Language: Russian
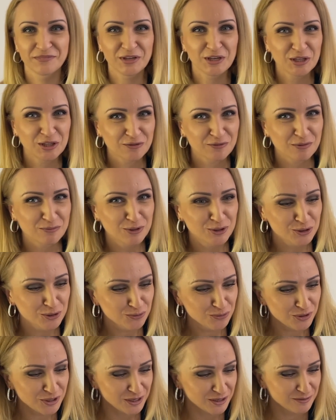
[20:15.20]
Это вам не
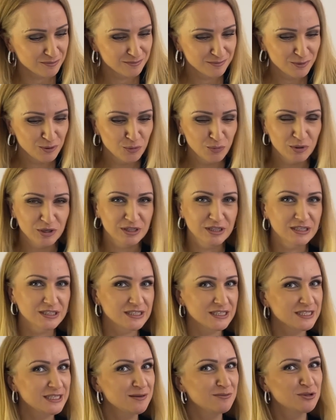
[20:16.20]
шутки, купленные
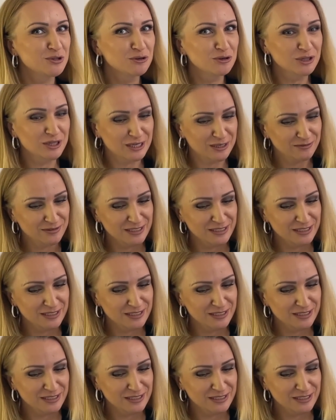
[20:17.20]
за 7 долларов,